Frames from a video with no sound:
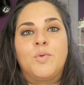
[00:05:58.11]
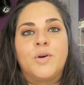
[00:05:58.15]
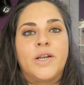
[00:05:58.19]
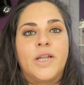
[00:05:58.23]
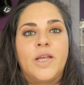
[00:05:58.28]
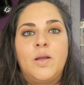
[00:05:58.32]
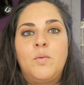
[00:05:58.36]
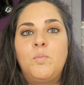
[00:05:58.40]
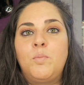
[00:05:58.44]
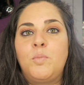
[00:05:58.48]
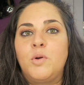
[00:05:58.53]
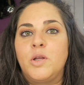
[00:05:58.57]
Por
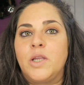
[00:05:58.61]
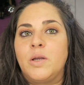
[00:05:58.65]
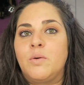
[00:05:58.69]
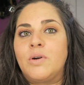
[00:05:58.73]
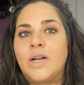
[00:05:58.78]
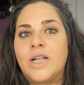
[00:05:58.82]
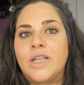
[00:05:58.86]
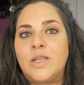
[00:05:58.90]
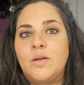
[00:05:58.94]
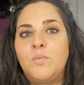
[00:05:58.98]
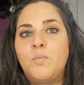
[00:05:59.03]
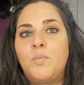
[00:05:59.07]
ejemplo, llevo
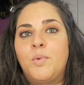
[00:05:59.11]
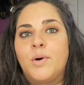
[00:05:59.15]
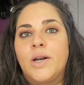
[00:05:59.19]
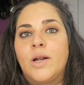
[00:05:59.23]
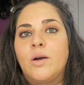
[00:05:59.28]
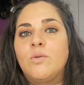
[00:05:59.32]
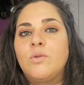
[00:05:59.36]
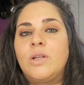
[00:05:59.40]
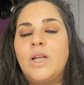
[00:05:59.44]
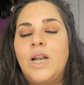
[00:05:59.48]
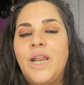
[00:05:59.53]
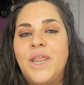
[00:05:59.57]
una
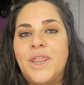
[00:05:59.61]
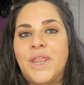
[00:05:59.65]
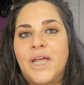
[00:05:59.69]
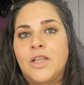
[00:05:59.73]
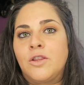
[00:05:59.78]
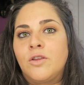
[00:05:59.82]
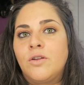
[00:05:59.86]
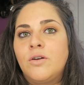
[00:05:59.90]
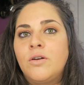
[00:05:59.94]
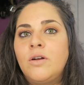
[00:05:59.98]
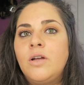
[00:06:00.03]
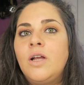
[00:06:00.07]
temporada
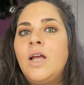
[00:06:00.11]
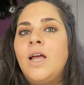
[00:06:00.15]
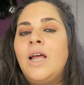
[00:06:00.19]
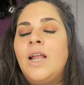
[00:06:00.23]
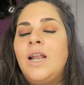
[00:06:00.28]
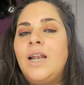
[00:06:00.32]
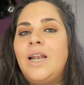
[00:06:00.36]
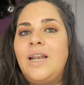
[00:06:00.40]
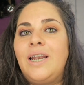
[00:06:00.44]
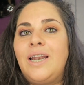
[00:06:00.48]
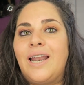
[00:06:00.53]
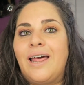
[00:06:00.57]
utilizando
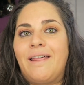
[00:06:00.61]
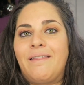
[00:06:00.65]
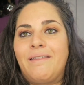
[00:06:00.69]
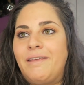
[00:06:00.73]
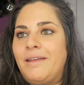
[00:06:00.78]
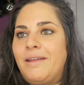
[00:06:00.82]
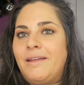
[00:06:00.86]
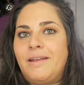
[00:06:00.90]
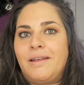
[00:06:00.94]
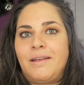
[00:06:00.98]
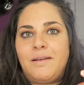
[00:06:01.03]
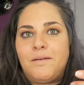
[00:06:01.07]
la
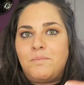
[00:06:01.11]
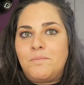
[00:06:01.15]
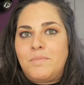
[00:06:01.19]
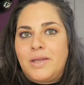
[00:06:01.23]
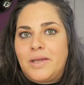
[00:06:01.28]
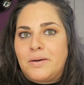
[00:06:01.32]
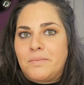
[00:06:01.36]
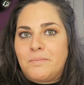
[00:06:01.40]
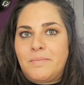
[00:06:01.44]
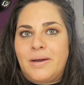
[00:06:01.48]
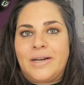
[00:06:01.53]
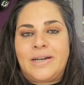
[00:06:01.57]
de
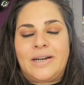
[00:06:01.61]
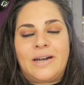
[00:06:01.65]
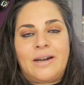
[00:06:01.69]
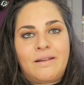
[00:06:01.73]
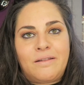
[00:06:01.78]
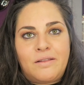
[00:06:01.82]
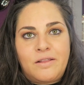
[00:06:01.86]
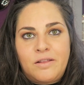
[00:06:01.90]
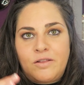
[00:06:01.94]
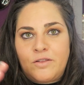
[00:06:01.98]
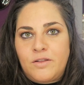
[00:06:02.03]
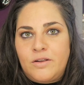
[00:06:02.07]
mi
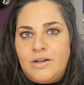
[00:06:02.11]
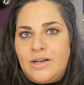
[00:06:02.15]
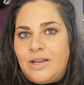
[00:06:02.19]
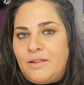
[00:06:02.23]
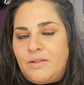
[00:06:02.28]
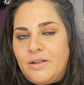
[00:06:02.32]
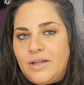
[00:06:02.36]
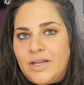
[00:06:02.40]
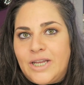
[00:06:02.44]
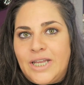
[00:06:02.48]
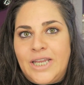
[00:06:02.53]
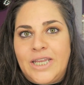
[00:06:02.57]
hermana, la
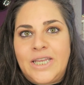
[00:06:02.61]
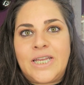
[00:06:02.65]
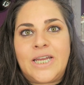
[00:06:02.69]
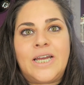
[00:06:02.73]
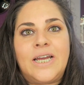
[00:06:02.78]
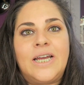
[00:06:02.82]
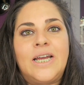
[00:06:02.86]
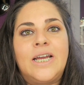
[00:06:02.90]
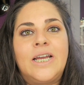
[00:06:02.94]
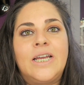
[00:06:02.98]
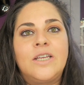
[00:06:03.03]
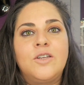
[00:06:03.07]
de, que
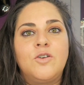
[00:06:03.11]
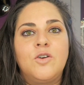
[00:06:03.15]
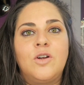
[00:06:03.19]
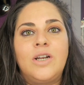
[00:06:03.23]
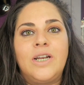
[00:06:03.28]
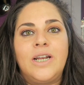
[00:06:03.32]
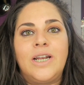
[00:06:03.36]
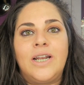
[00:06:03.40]
ella yo